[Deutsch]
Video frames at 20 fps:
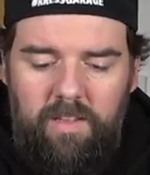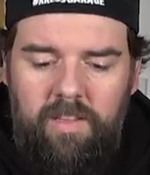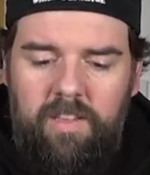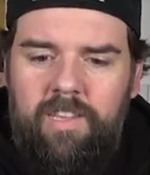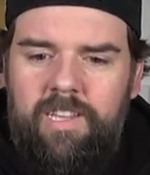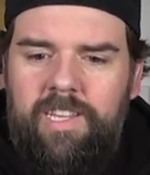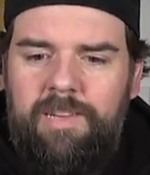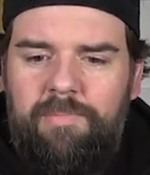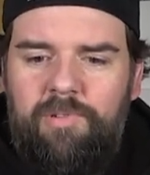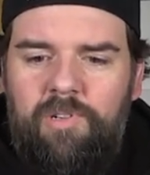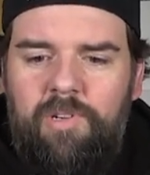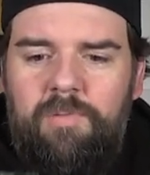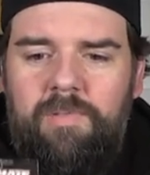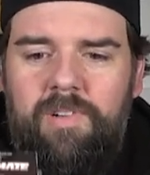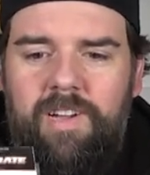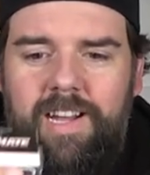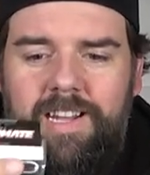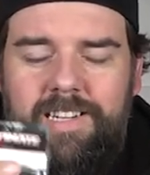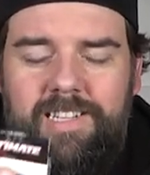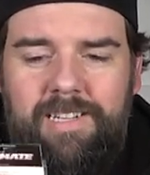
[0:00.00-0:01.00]
Ich habe noch
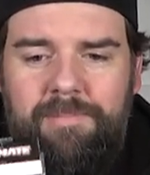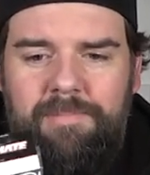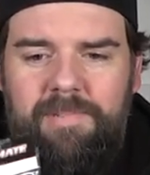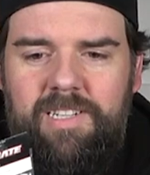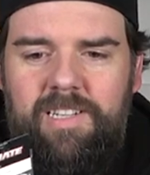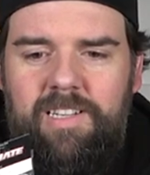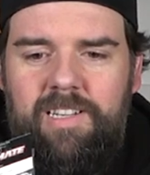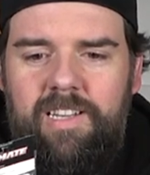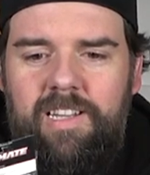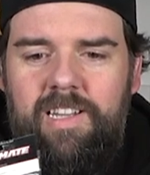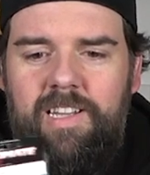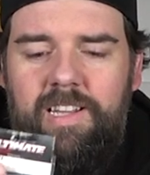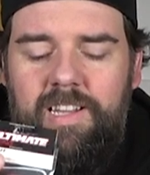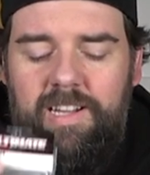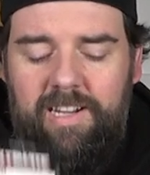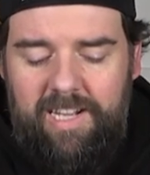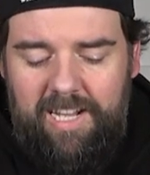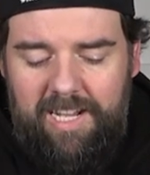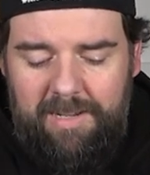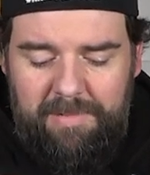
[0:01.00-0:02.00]
ein
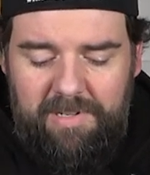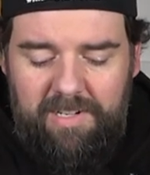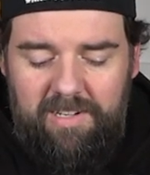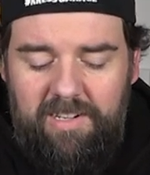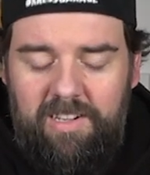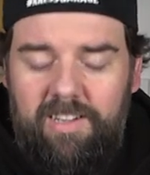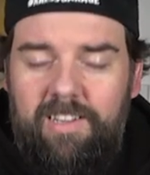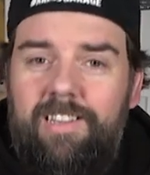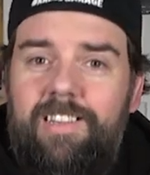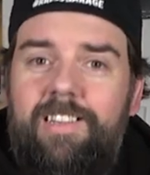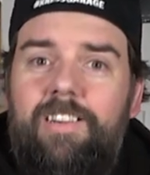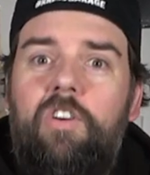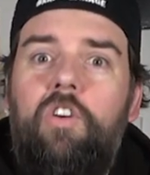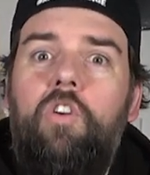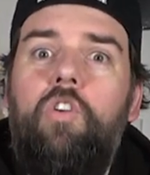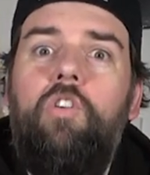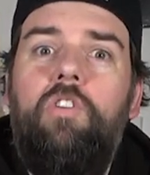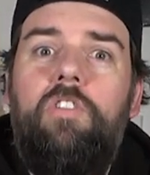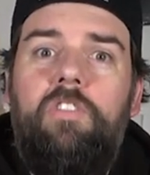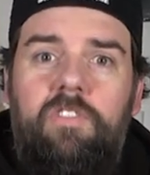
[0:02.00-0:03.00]
Adapterkabel
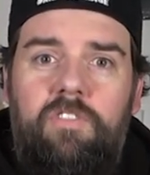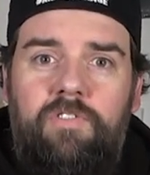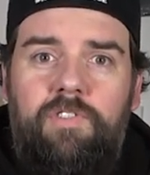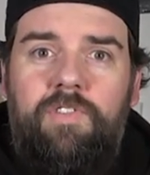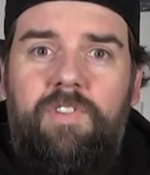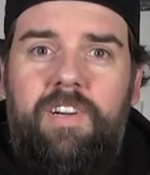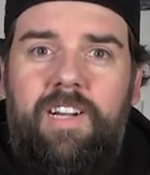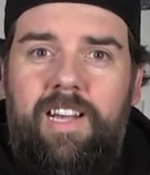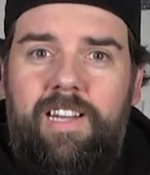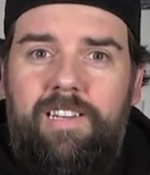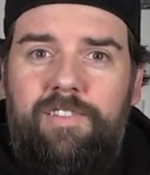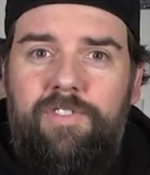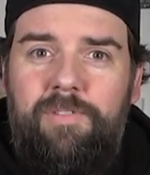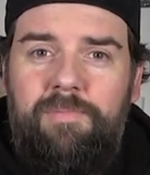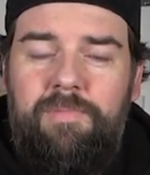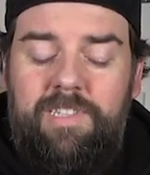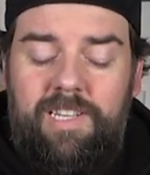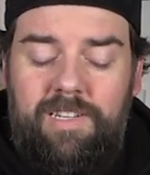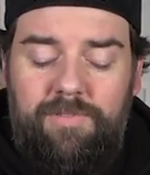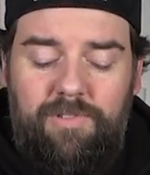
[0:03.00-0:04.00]
und, wo wir gerade
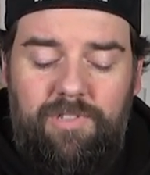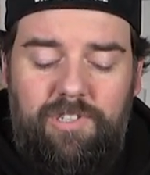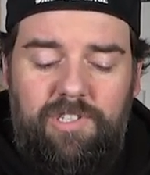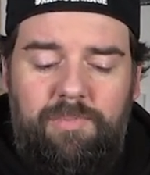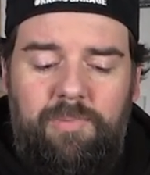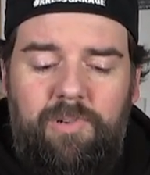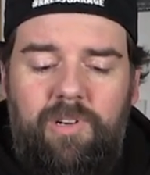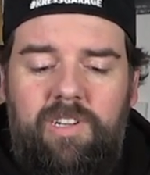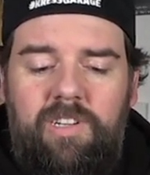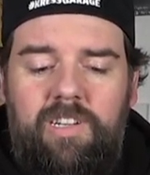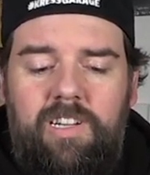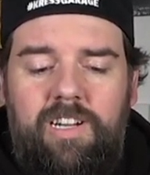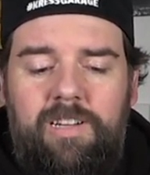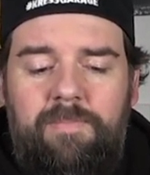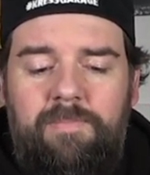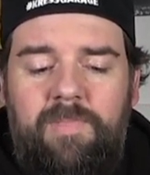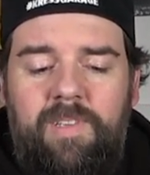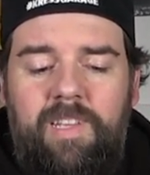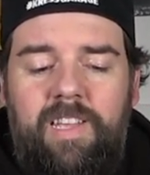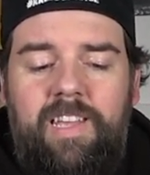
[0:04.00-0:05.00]
vom Servo gesprochen
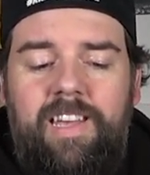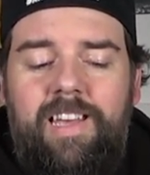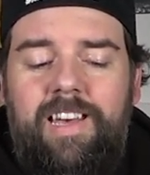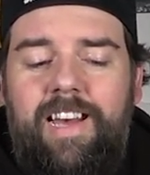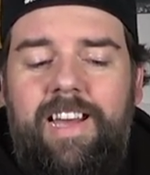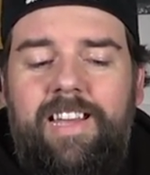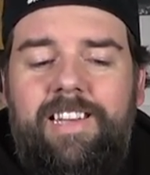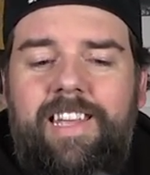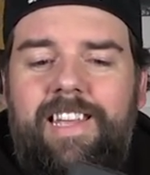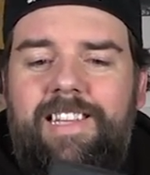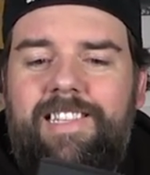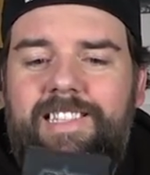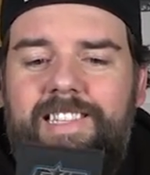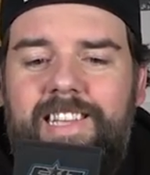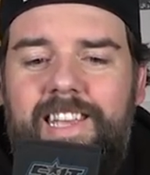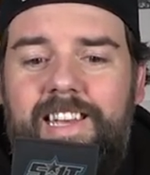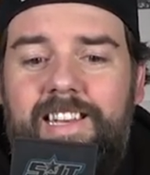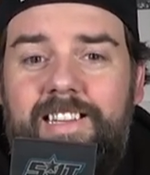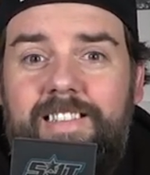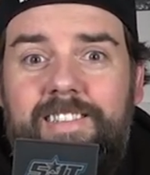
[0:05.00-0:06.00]
haben, ein
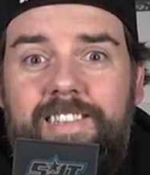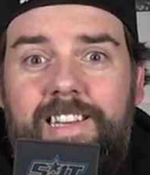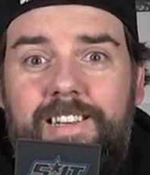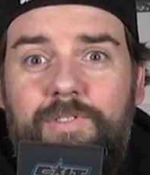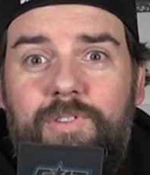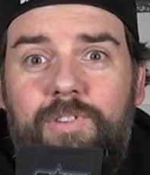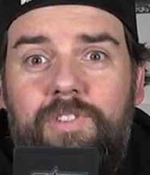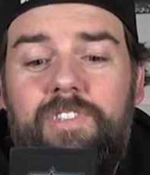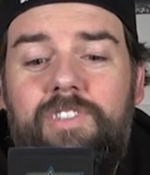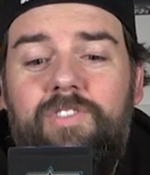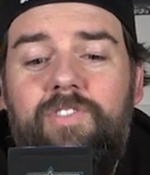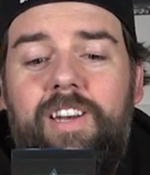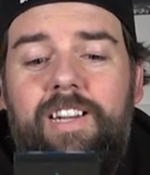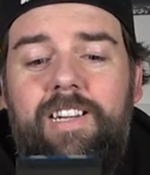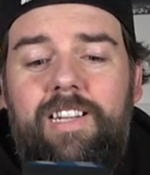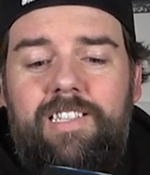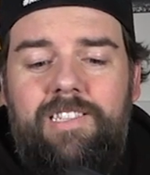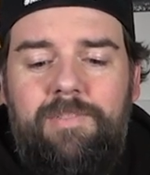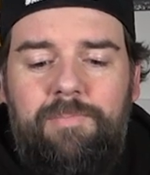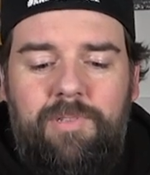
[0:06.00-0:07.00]
STR-Servo. Und zwar
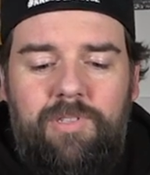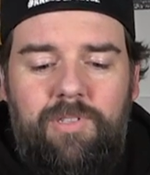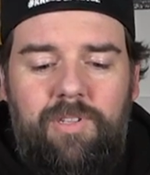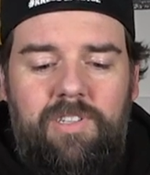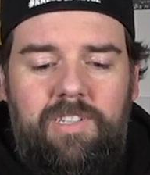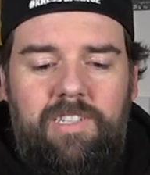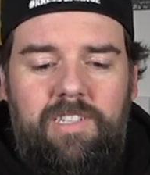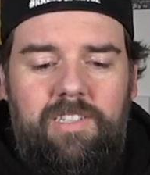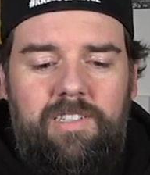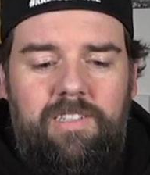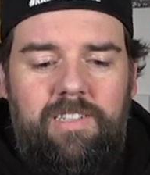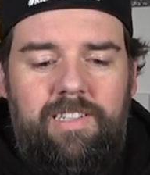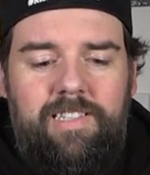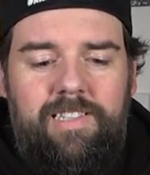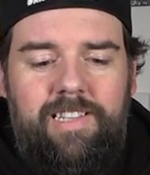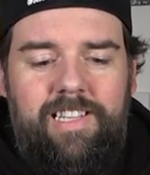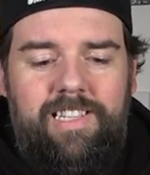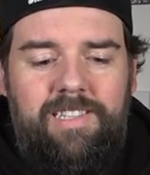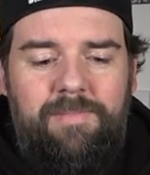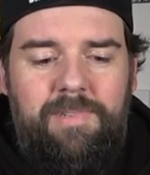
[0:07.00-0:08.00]
einen ganz besonderen. Ich
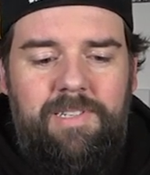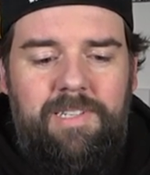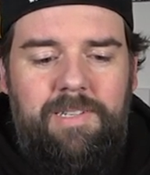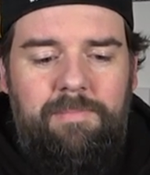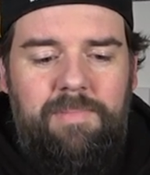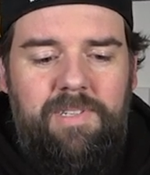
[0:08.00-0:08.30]
lese mal die